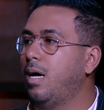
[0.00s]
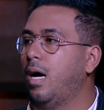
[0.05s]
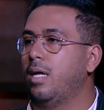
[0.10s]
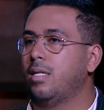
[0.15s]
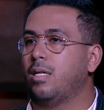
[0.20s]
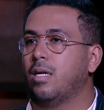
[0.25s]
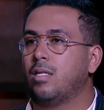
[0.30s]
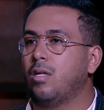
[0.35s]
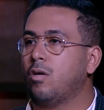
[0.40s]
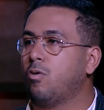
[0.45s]

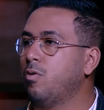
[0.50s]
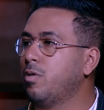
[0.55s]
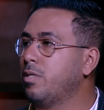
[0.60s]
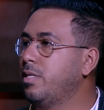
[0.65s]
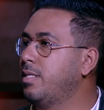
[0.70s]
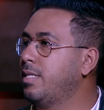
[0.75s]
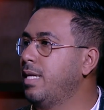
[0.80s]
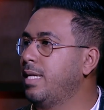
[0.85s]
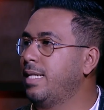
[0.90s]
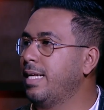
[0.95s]
حضرنا
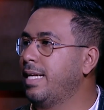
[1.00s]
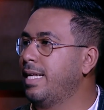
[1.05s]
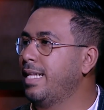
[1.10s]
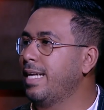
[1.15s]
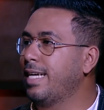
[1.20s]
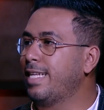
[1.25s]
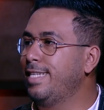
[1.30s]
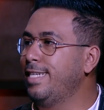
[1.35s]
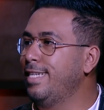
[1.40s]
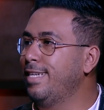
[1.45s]
كورسز قد كده
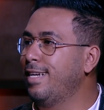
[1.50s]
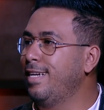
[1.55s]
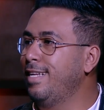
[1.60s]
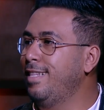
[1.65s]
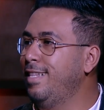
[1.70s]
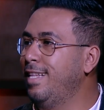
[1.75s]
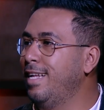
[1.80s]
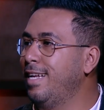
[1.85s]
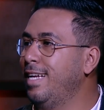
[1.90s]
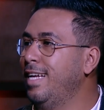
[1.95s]
كتير
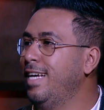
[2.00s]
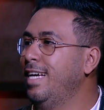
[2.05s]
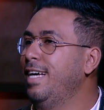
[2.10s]
جدا